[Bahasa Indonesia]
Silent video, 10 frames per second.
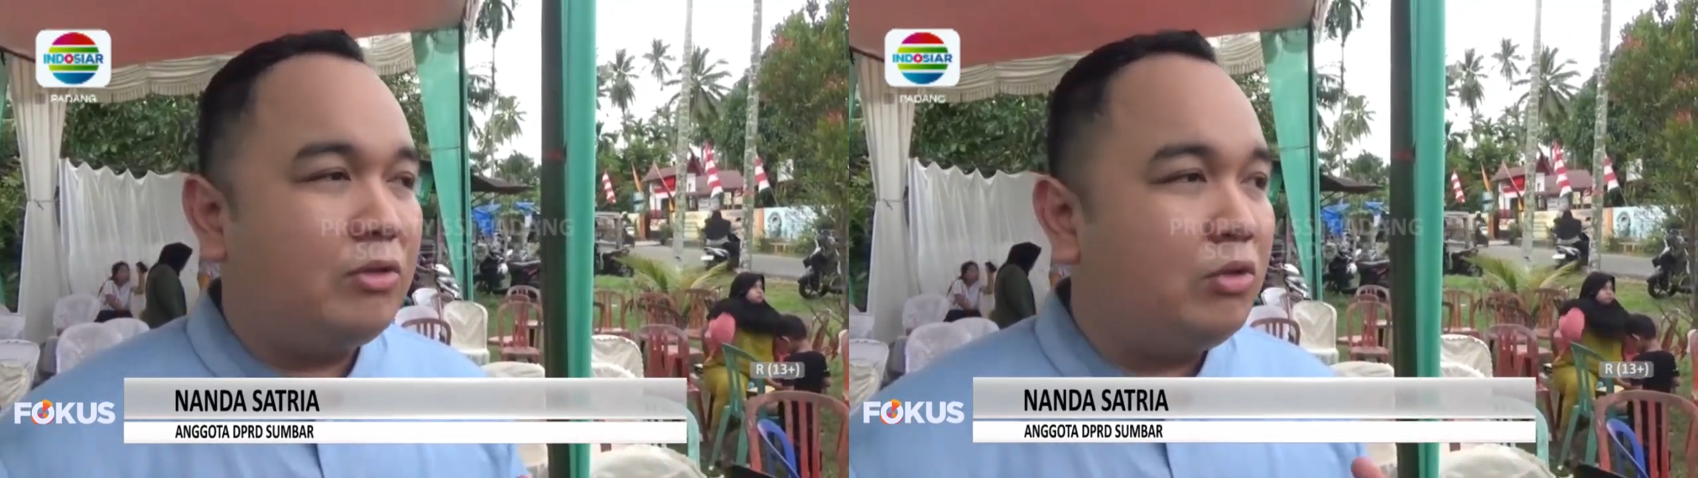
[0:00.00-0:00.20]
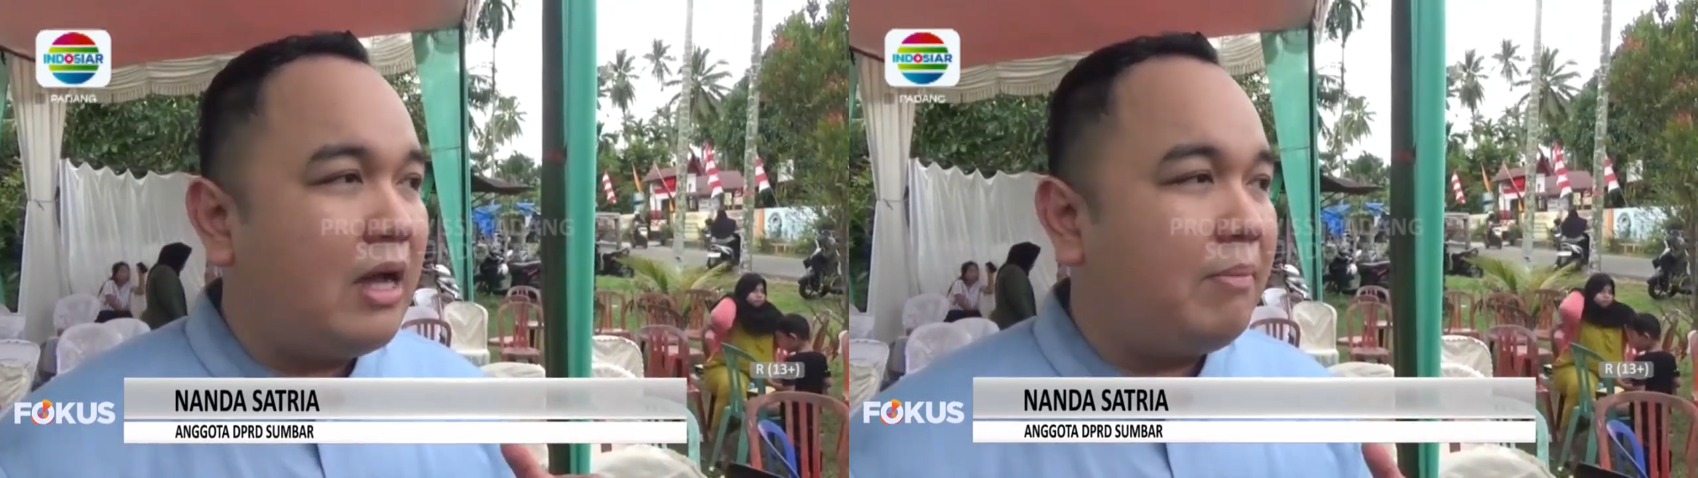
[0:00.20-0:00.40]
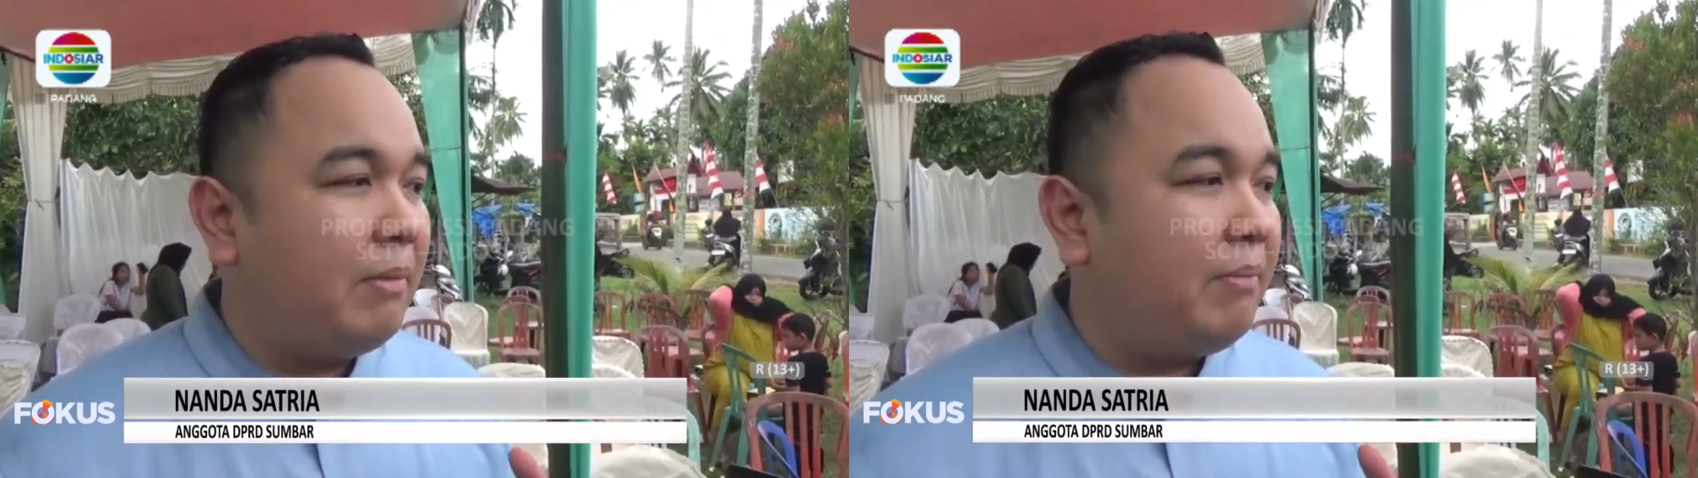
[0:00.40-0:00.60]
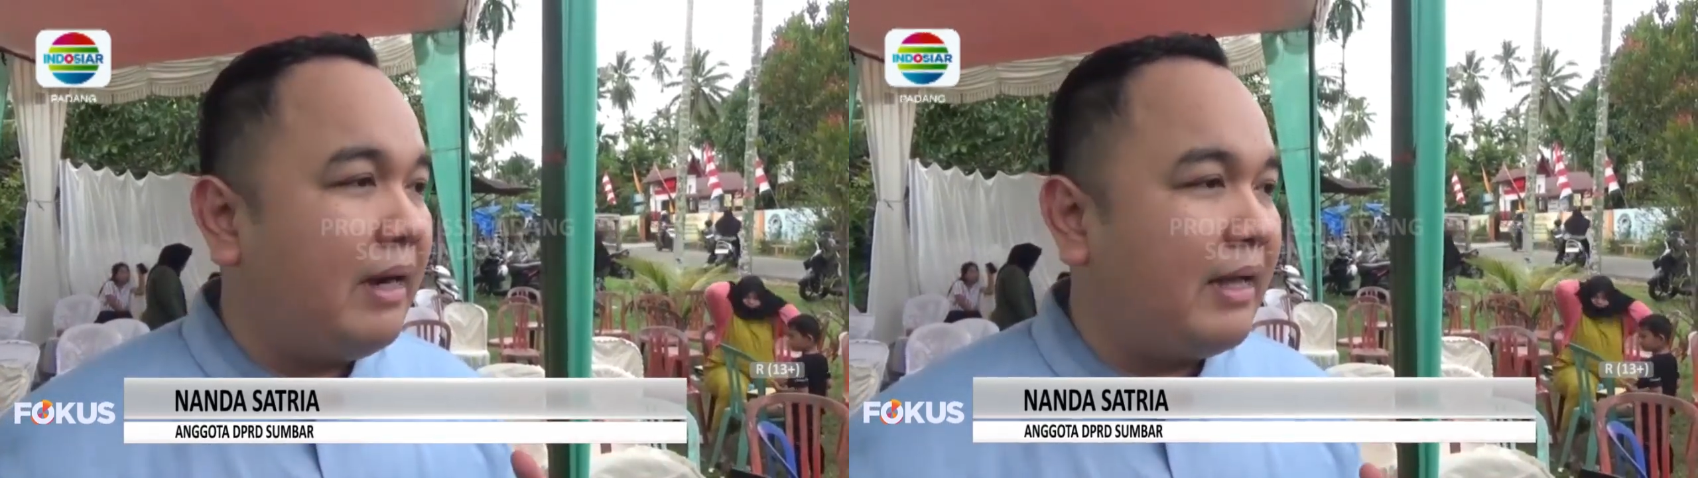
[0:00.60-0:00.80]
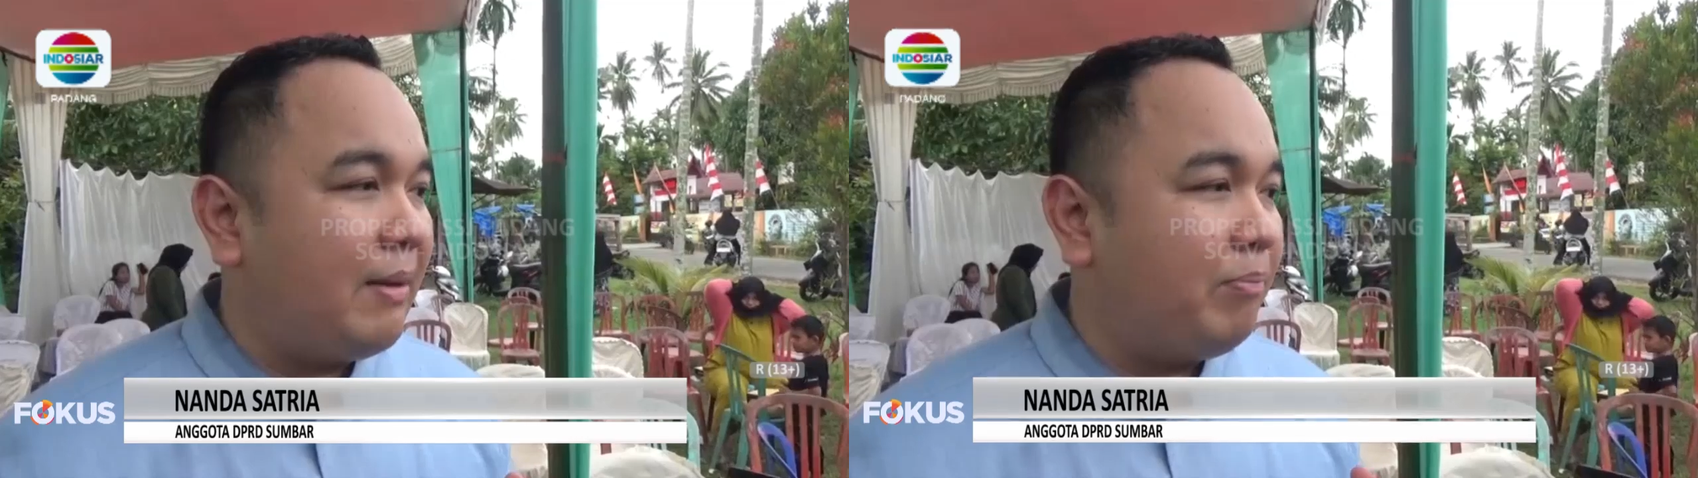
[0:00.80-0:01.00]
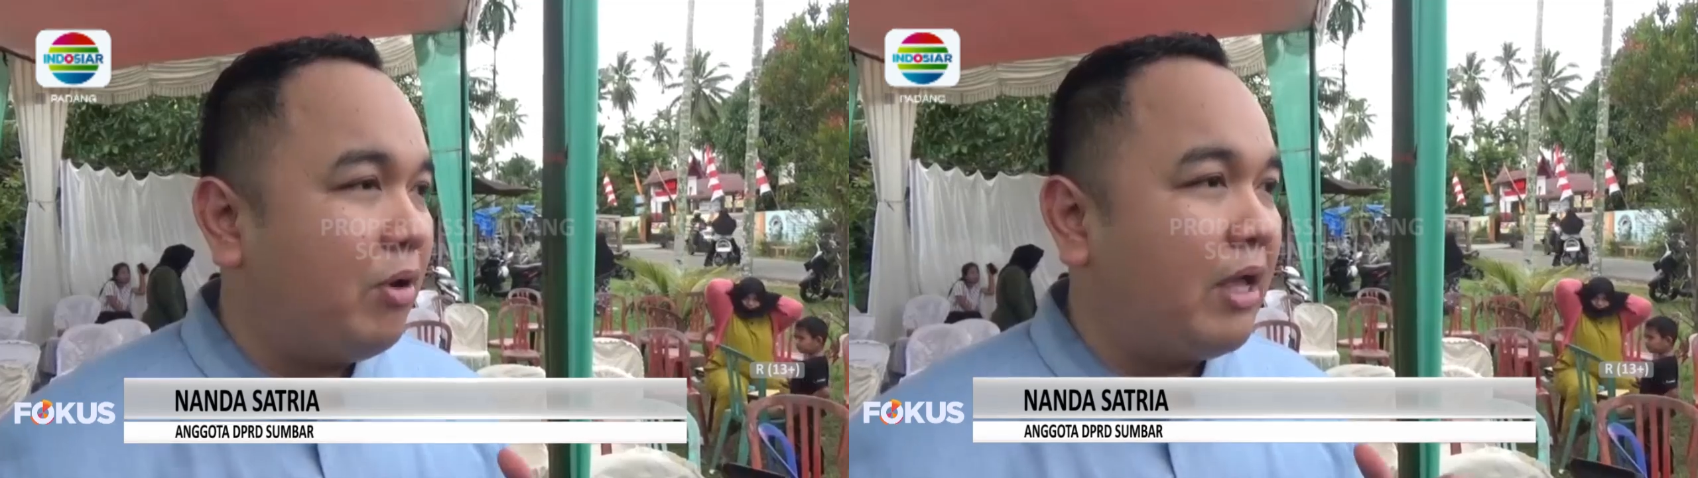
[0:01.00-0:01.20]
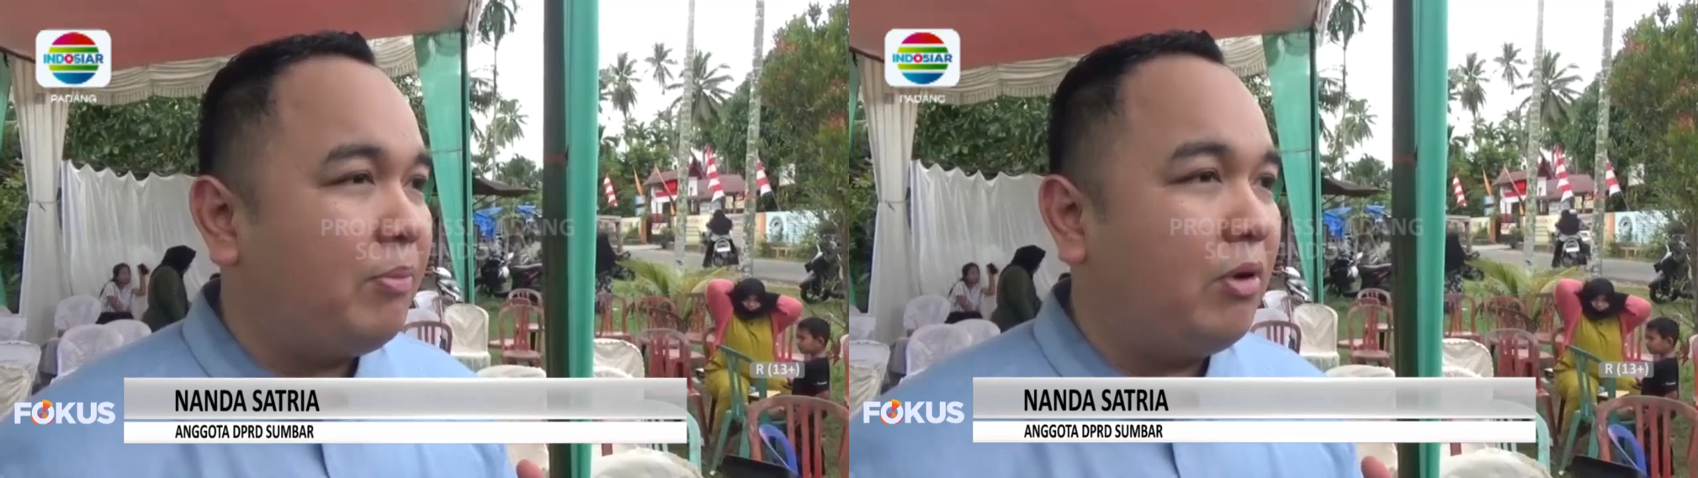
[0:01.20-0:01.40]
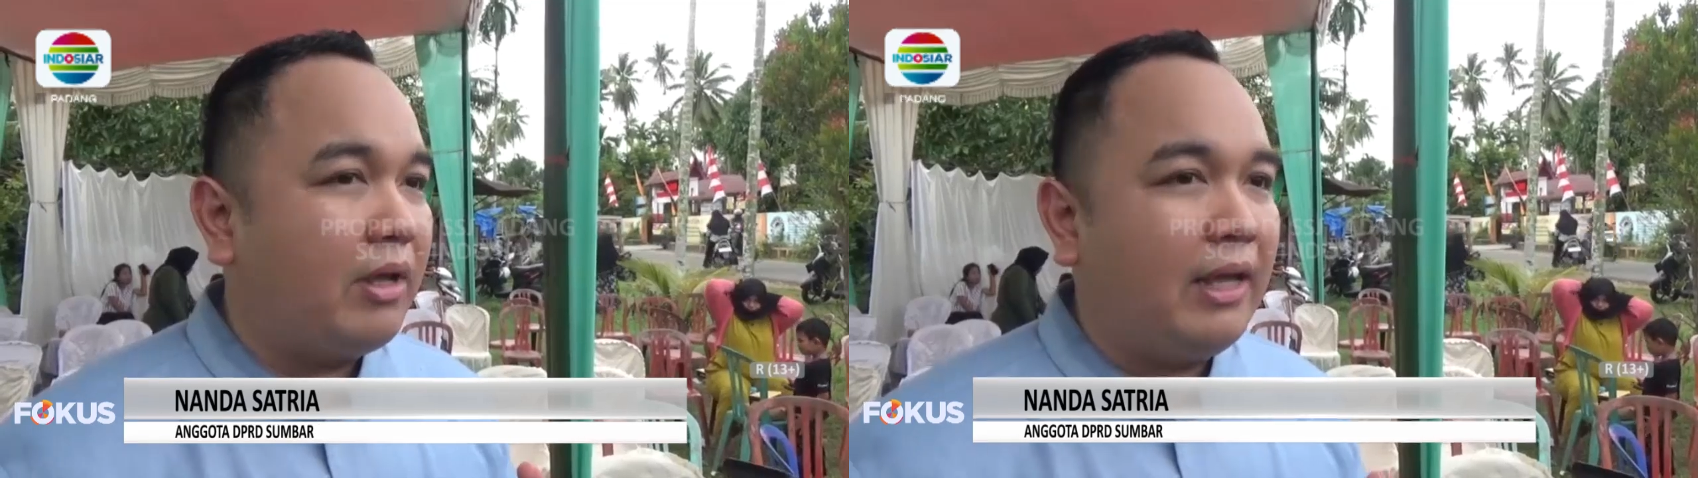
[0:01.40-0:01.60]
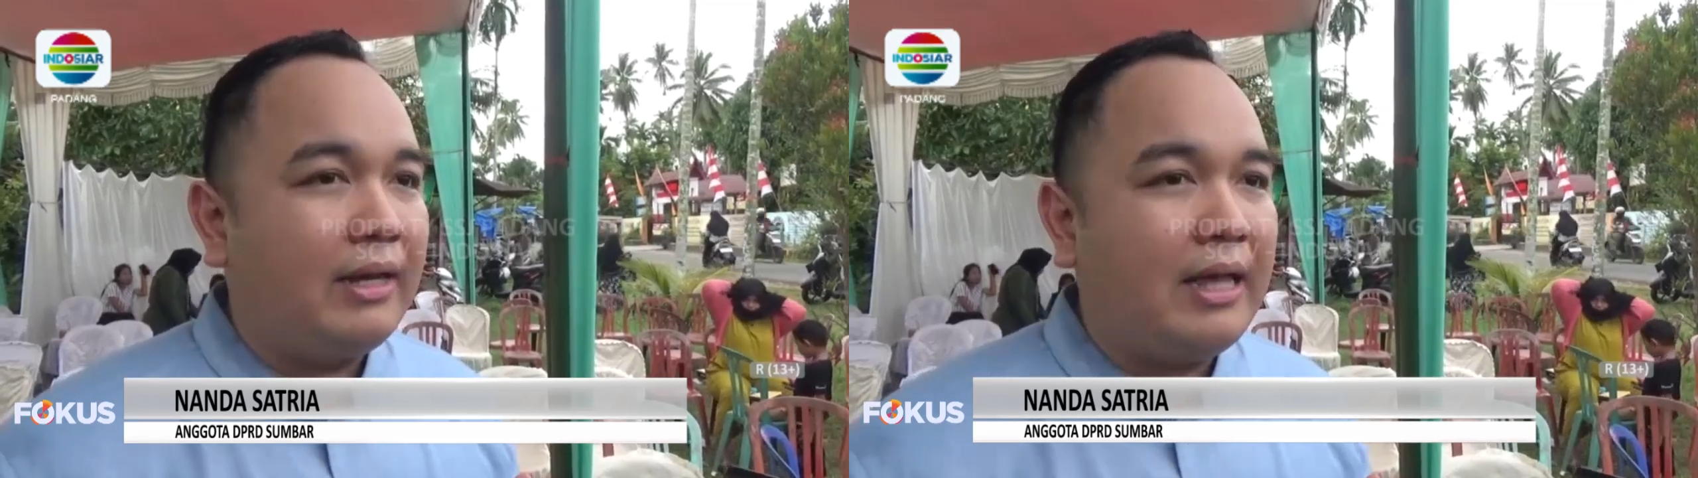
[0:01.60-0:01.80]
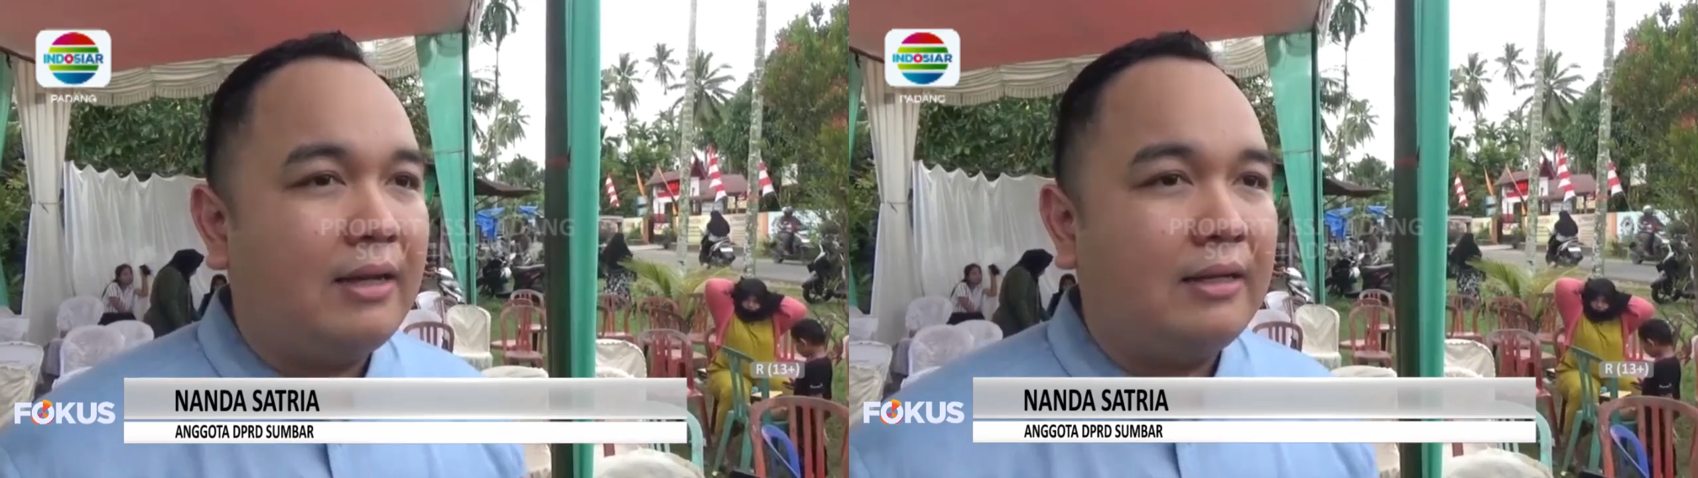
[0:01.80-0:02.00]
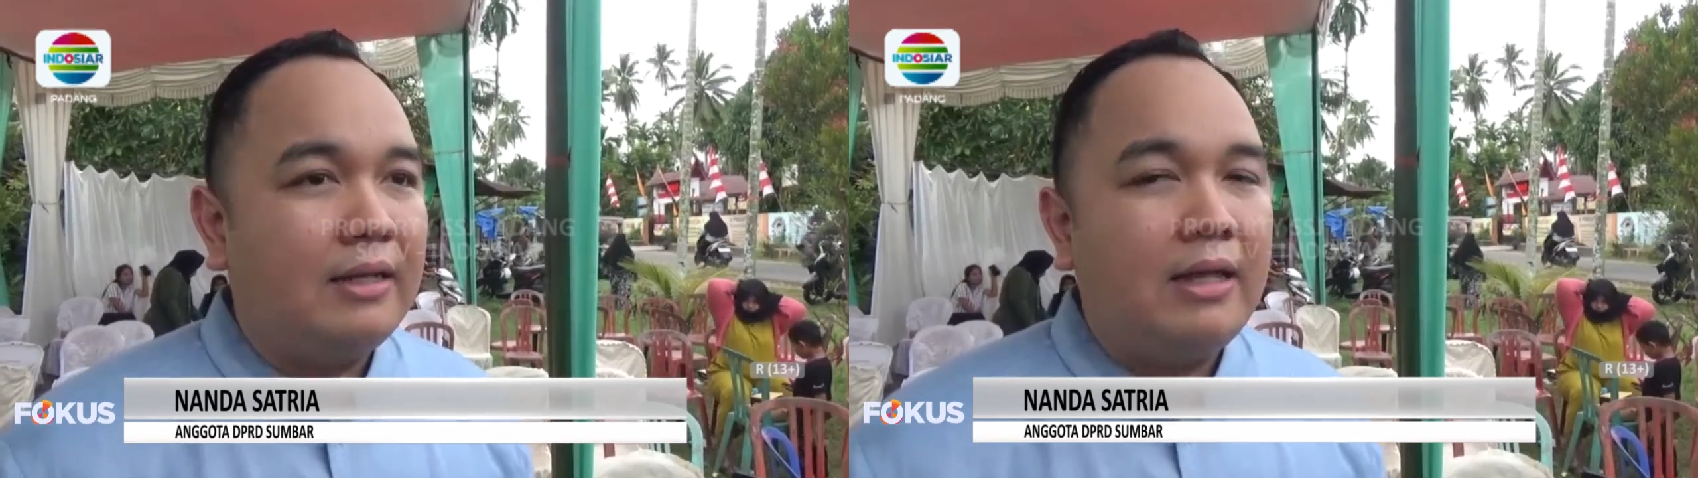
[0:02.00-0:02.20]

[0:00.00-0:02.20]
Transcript: juga memberikan pokir-pokir yang